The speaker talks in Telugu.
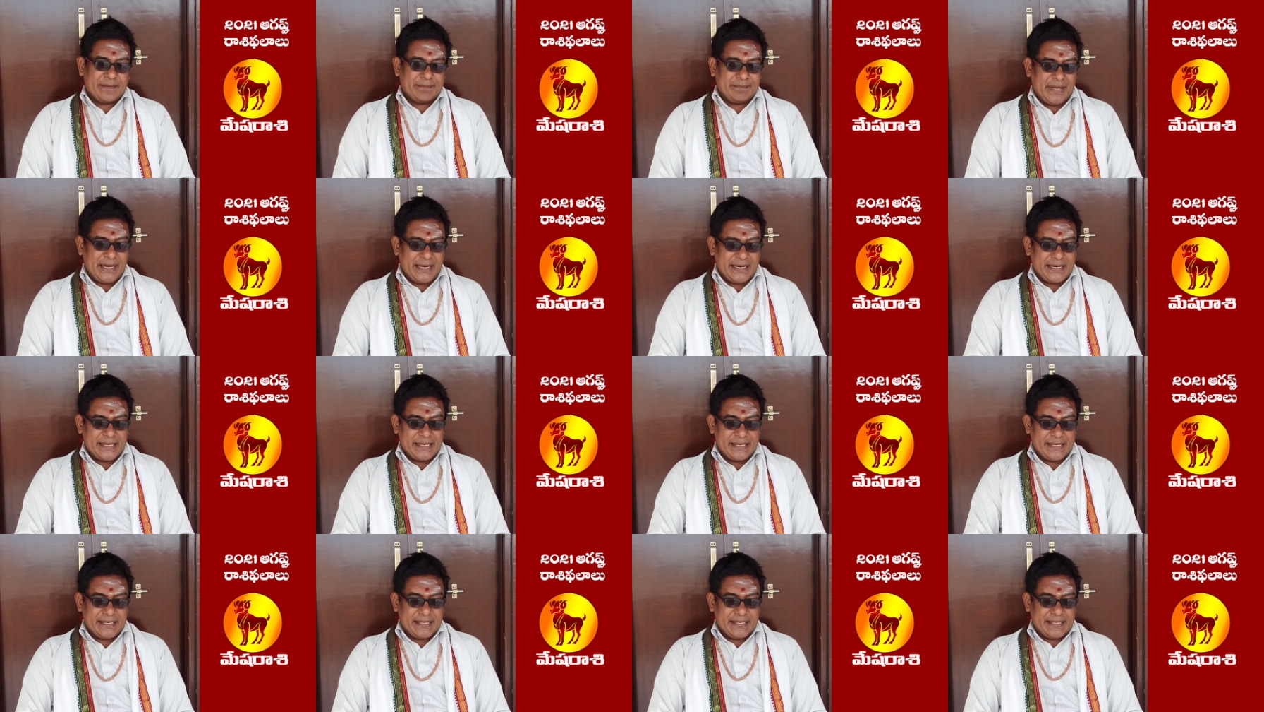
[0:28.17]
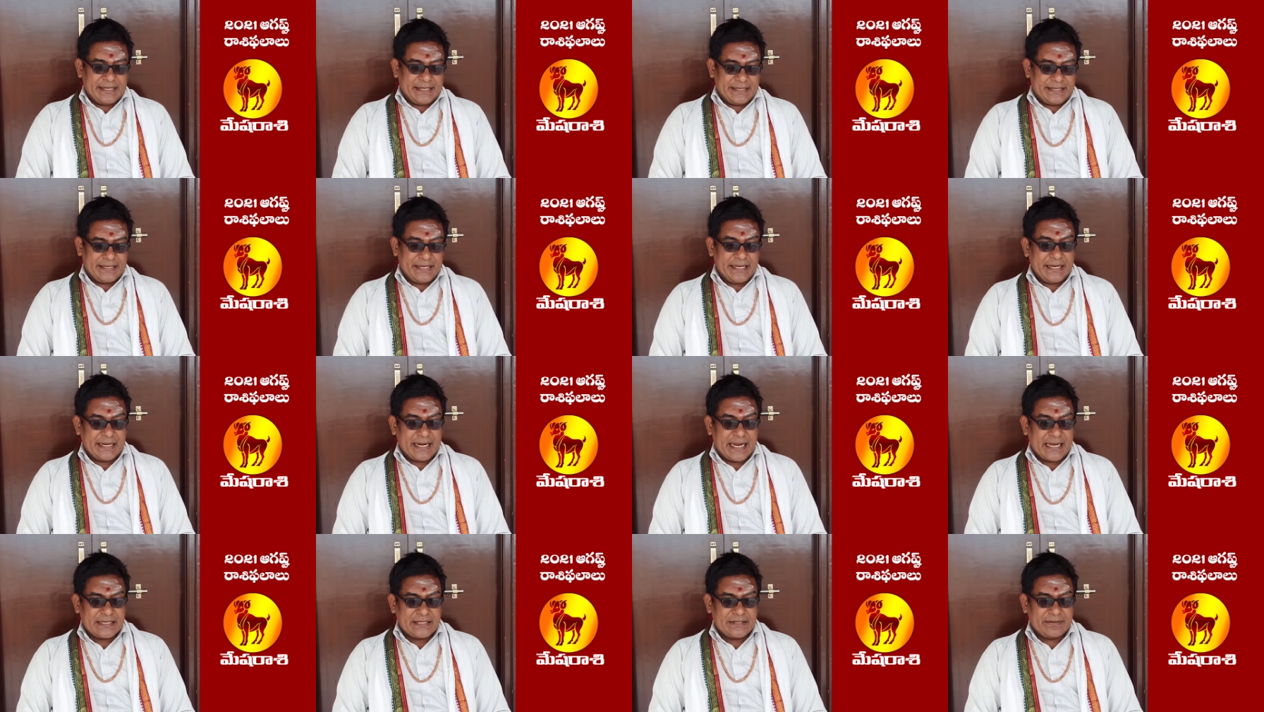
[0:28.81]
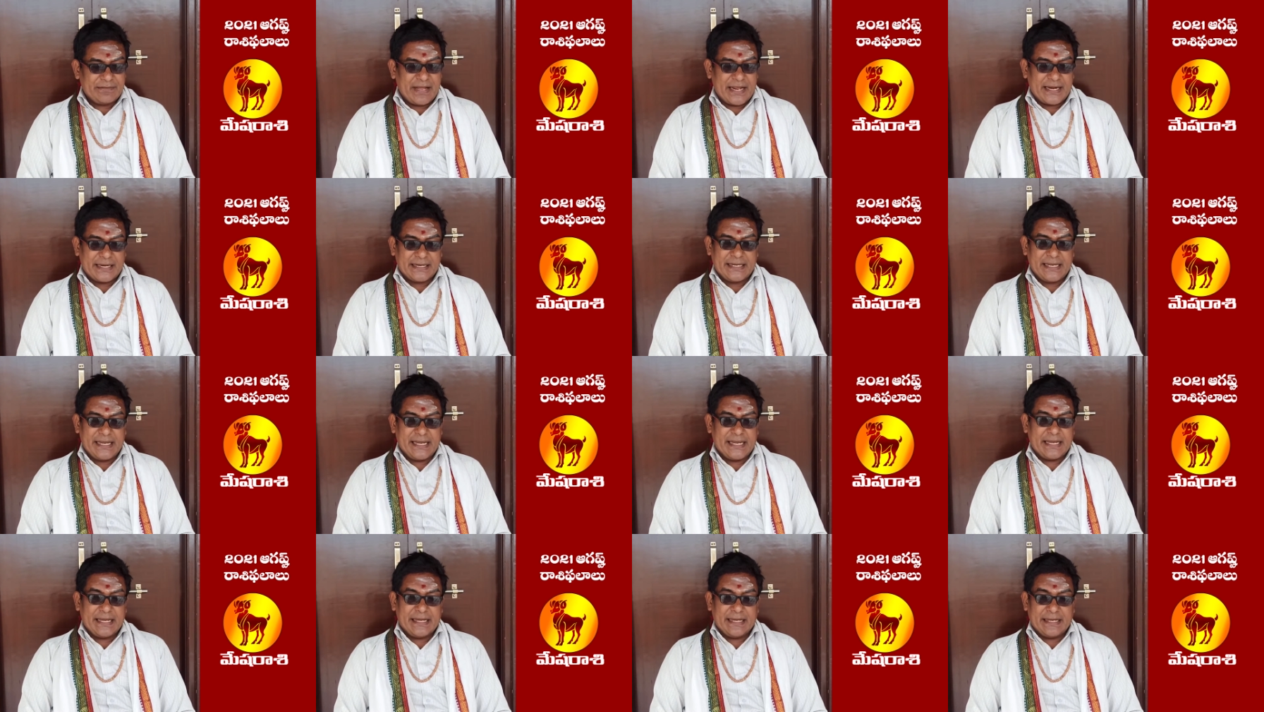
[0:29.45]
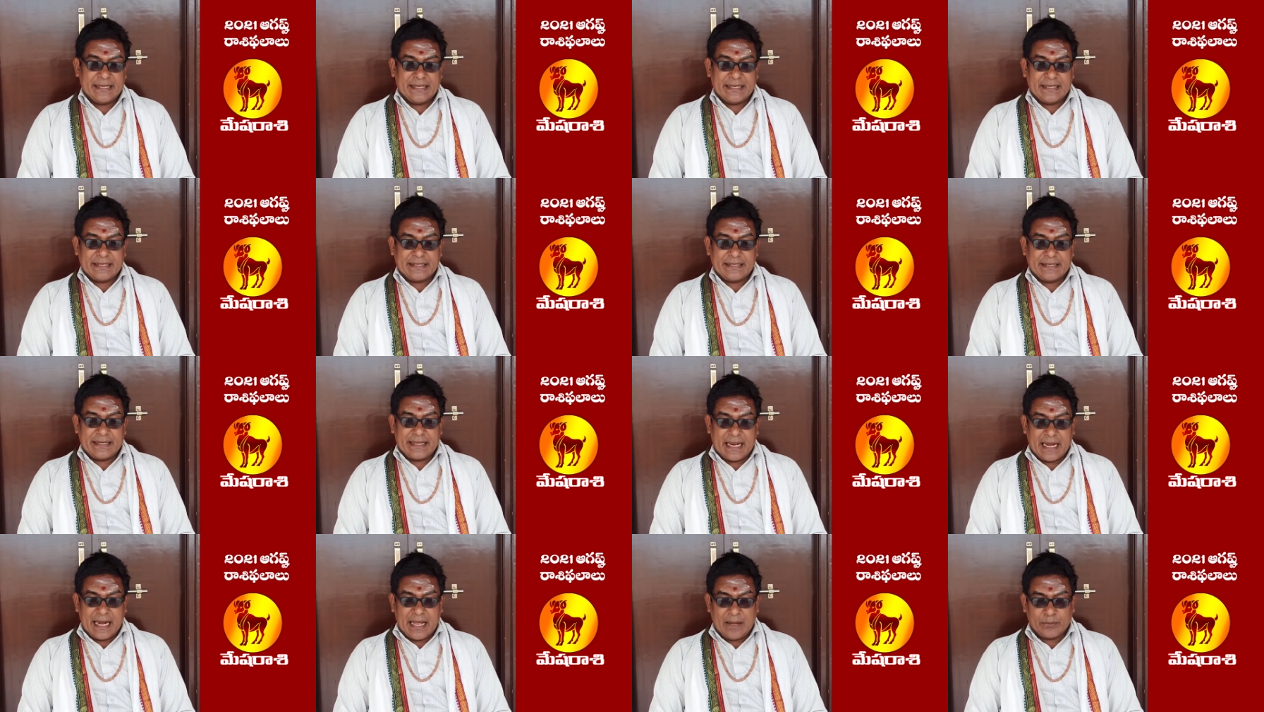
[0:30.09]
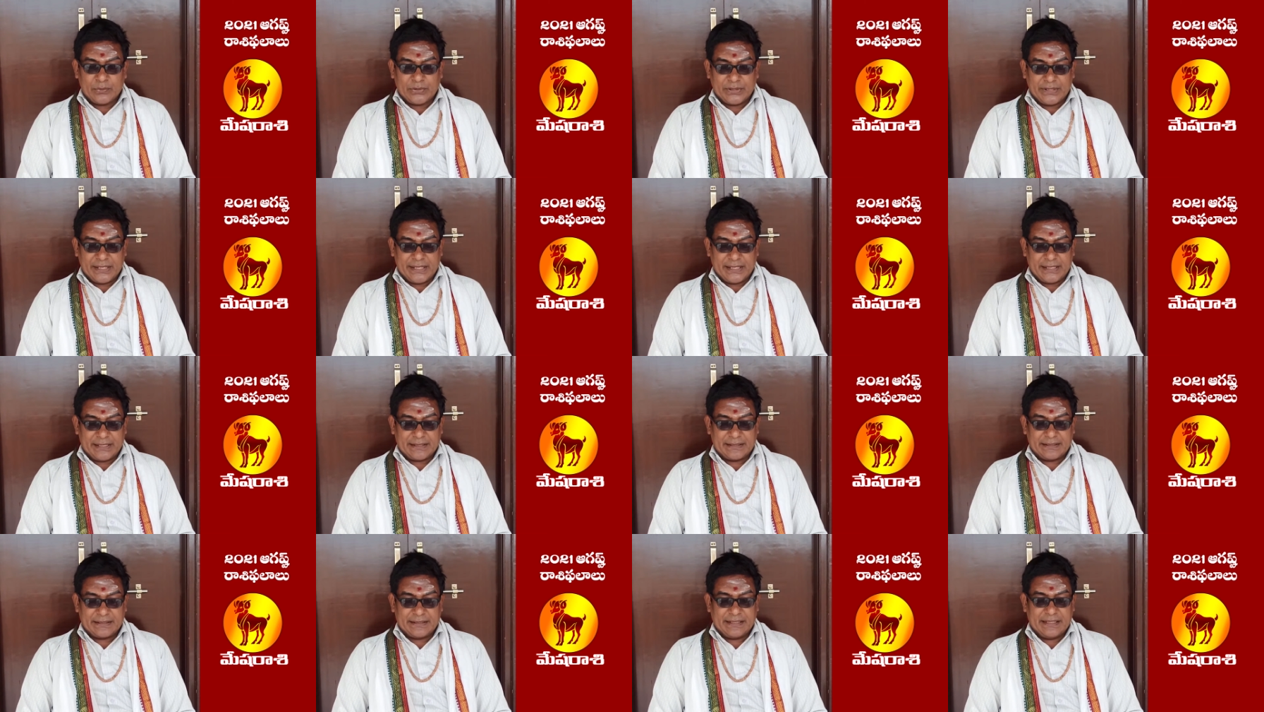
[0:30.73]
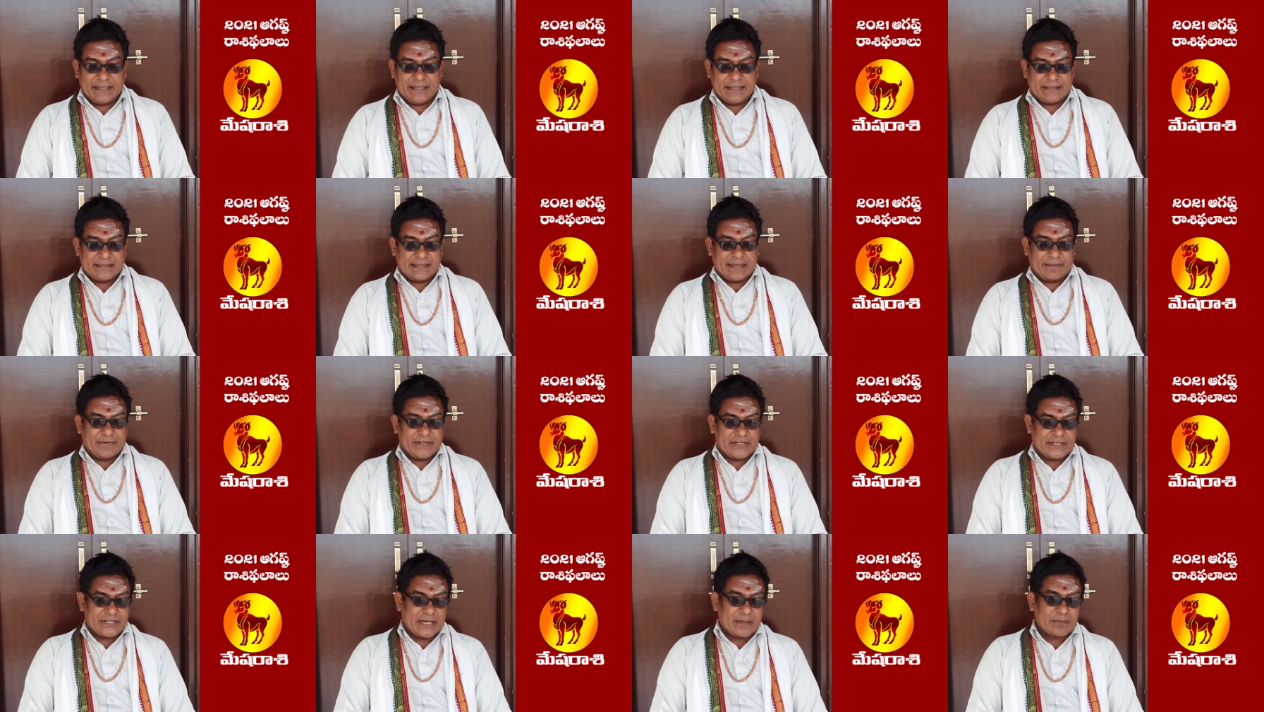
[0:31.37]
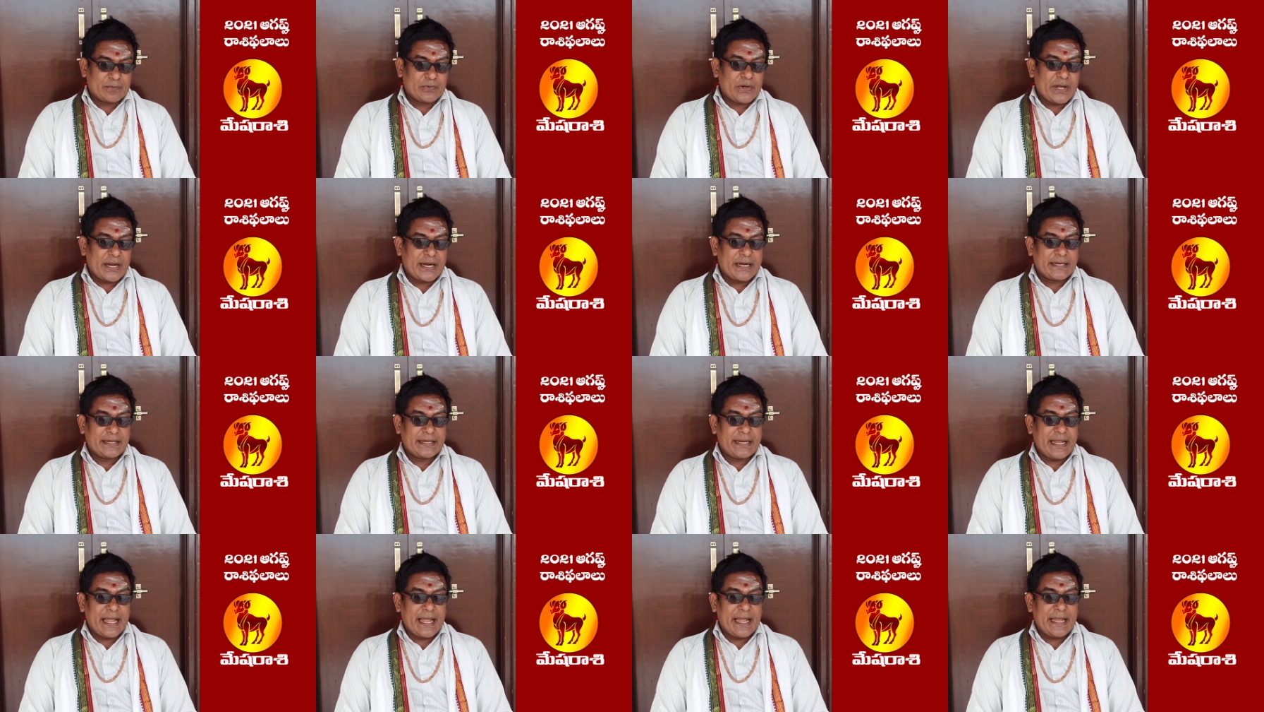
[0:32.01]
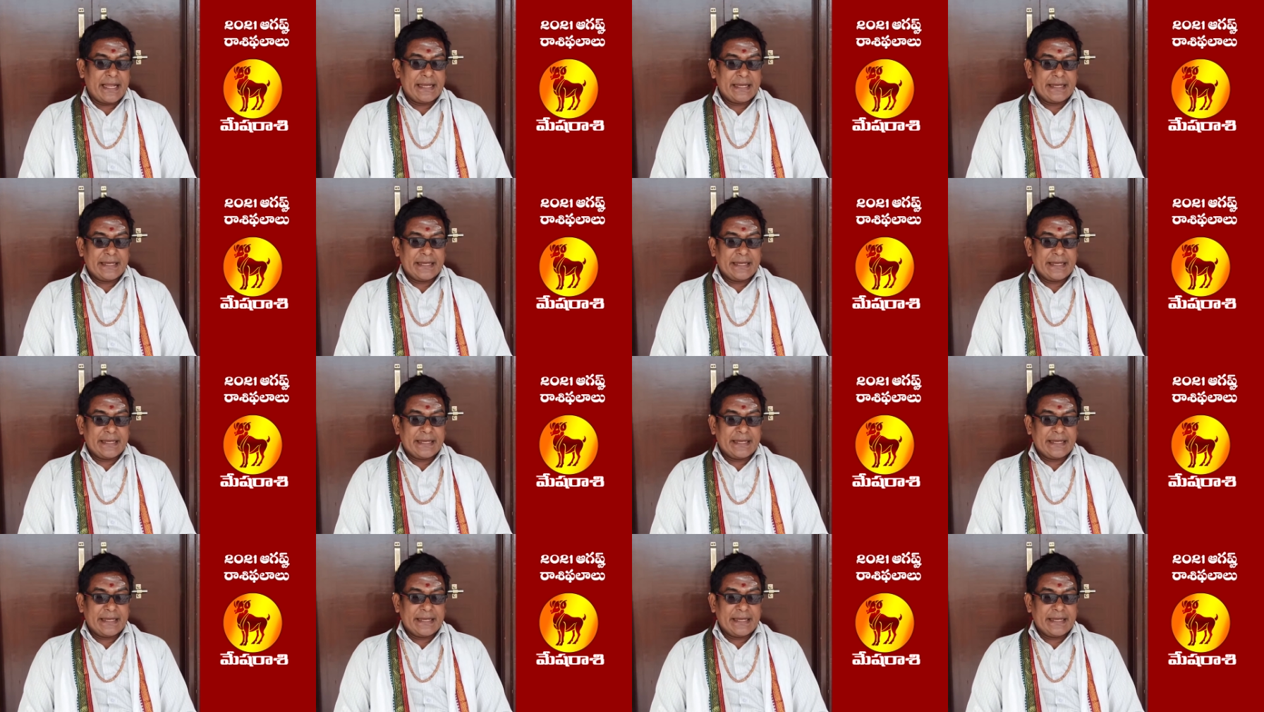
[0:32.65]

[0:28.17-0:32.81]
మరి ఈ రాశి వారికి ఎలా ఉంది ఈ సంవత్సరము అని అంటే